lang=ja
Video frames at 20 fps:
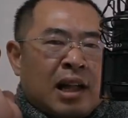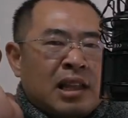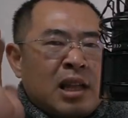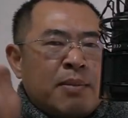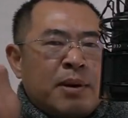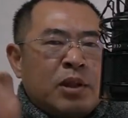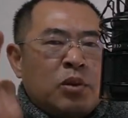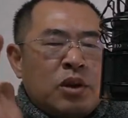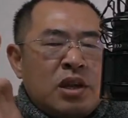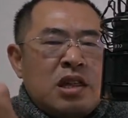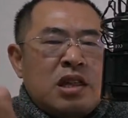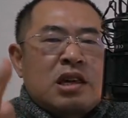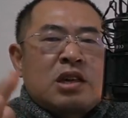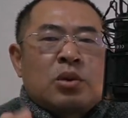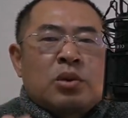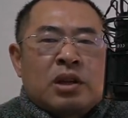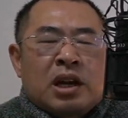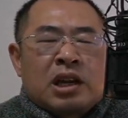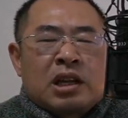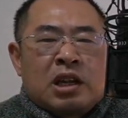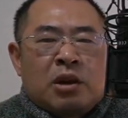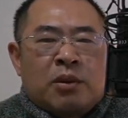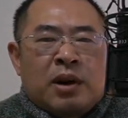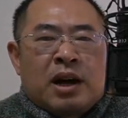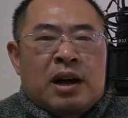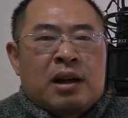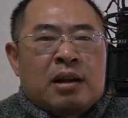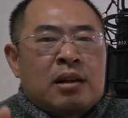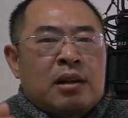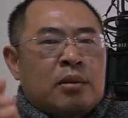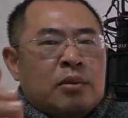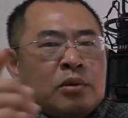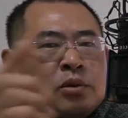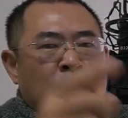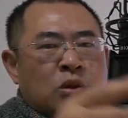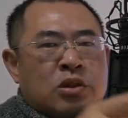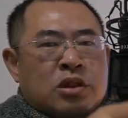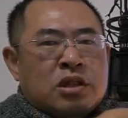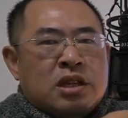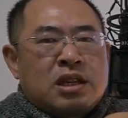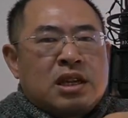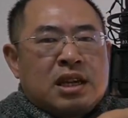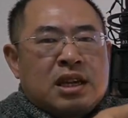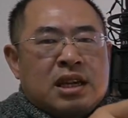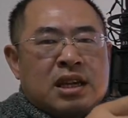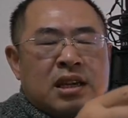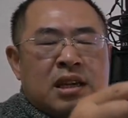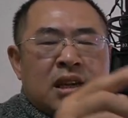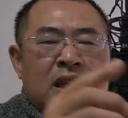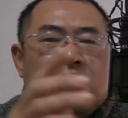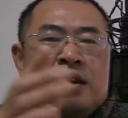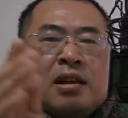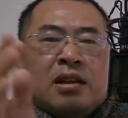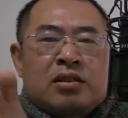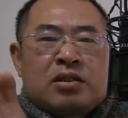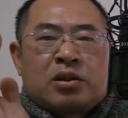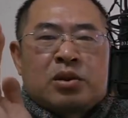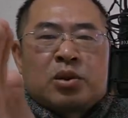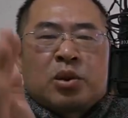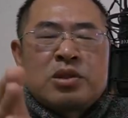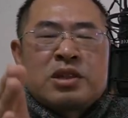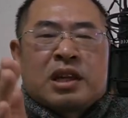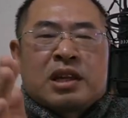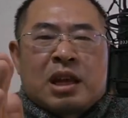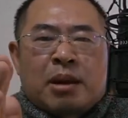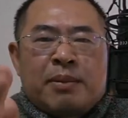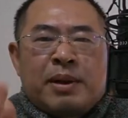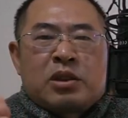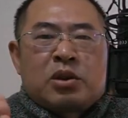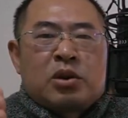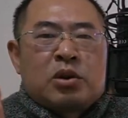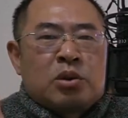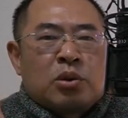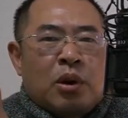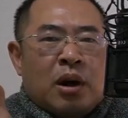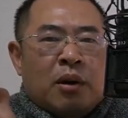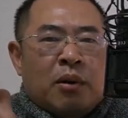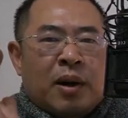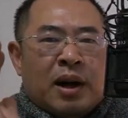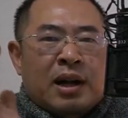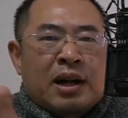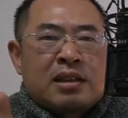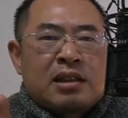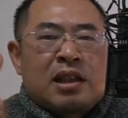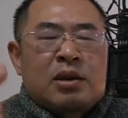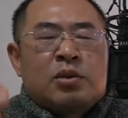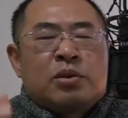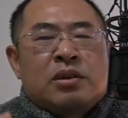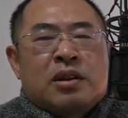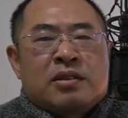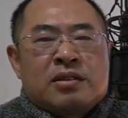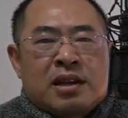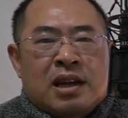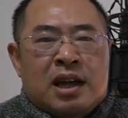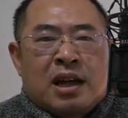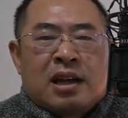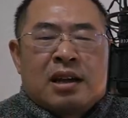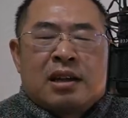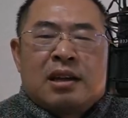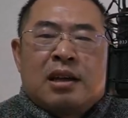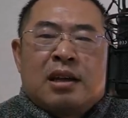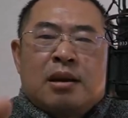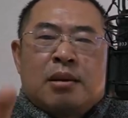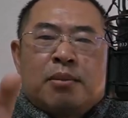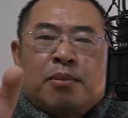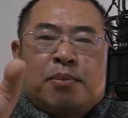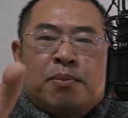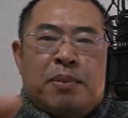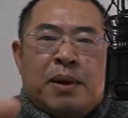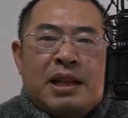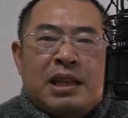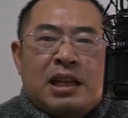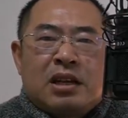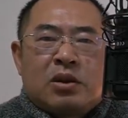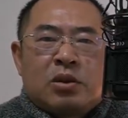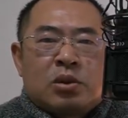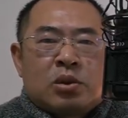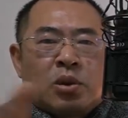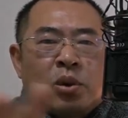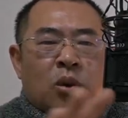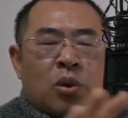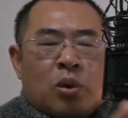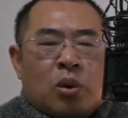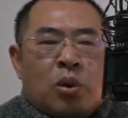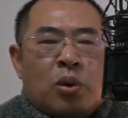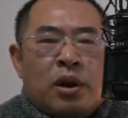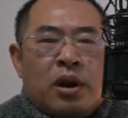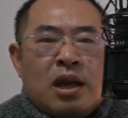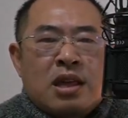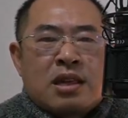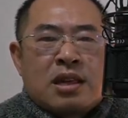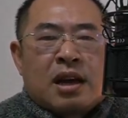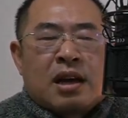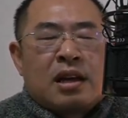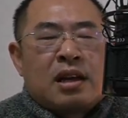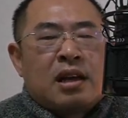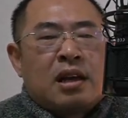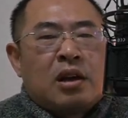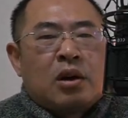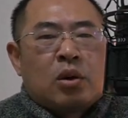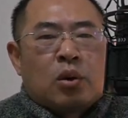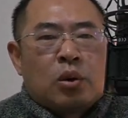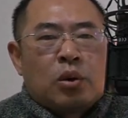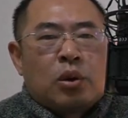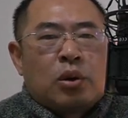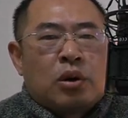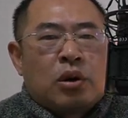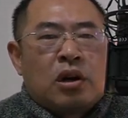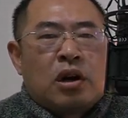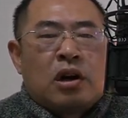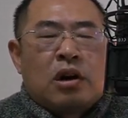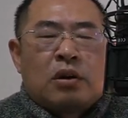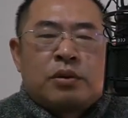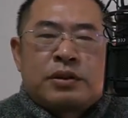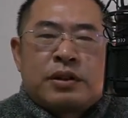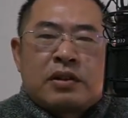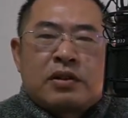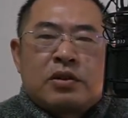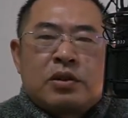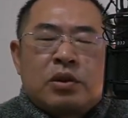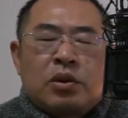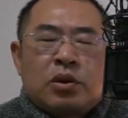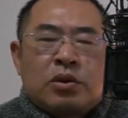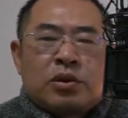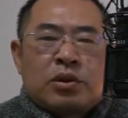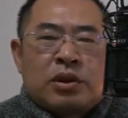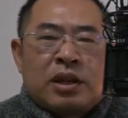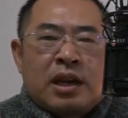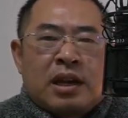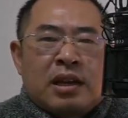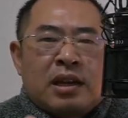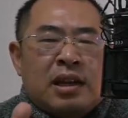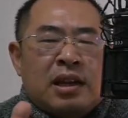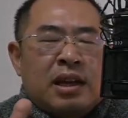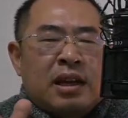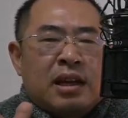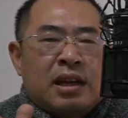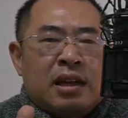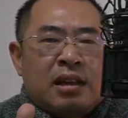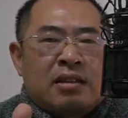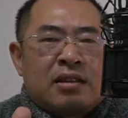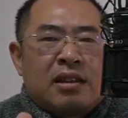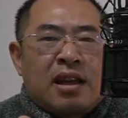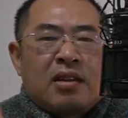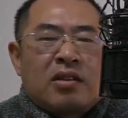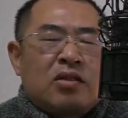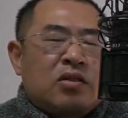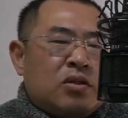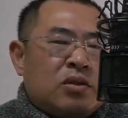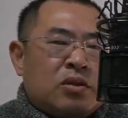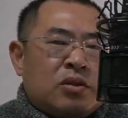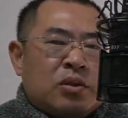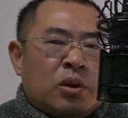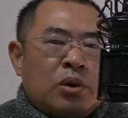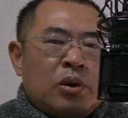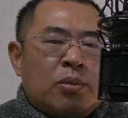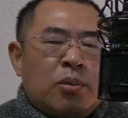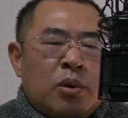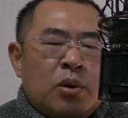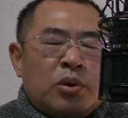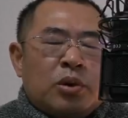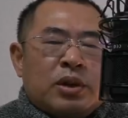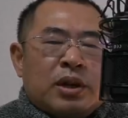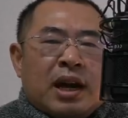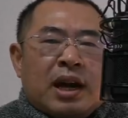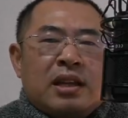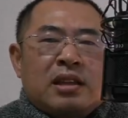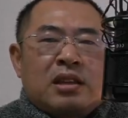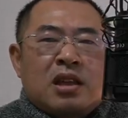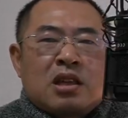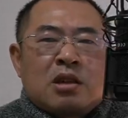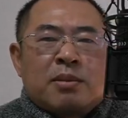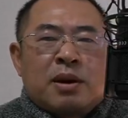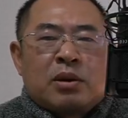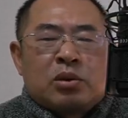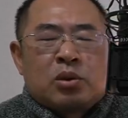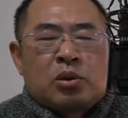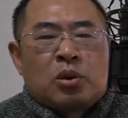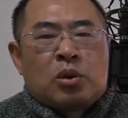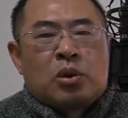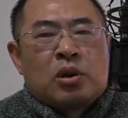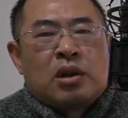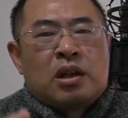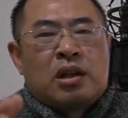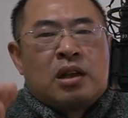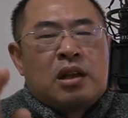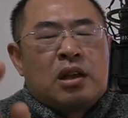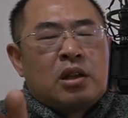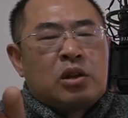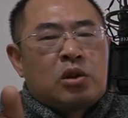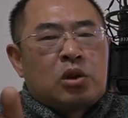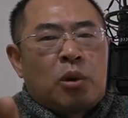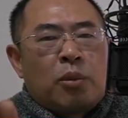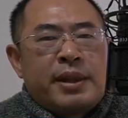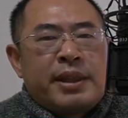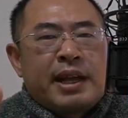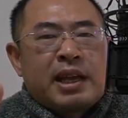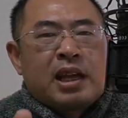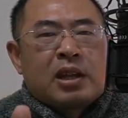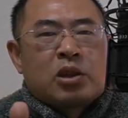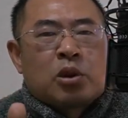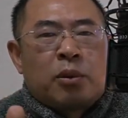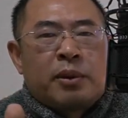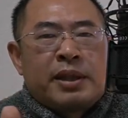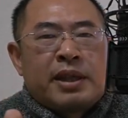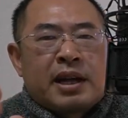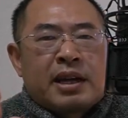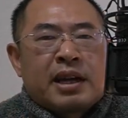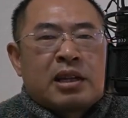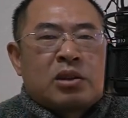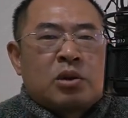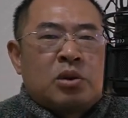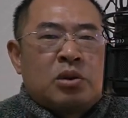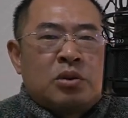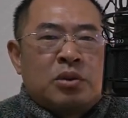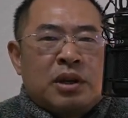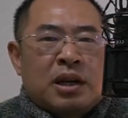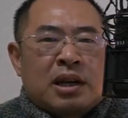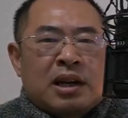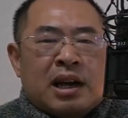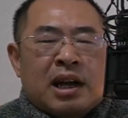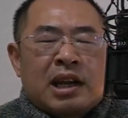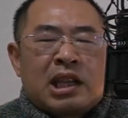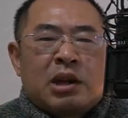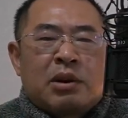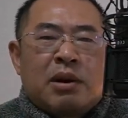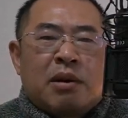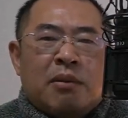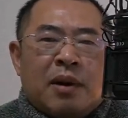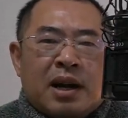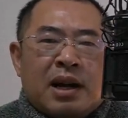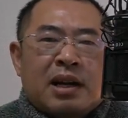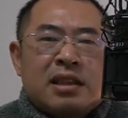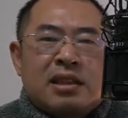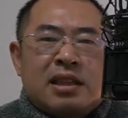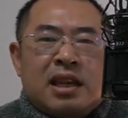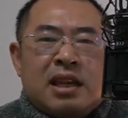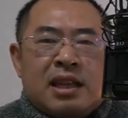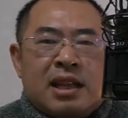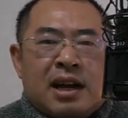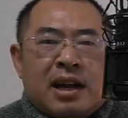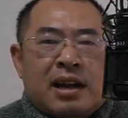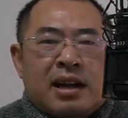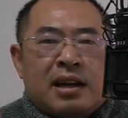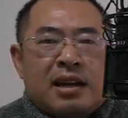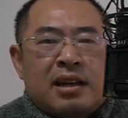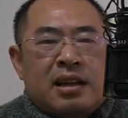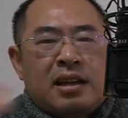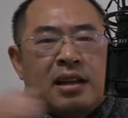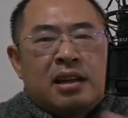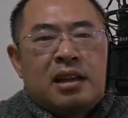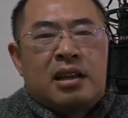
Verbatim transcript: 頭の意識の中ではそっちに突っ込んじゃダメというのは分かってるんですがパニックと高齢者この2つの要素で一旦そのモードに入ってしまうと止めなきゃ止めなきゃというふうに体は分かっていながら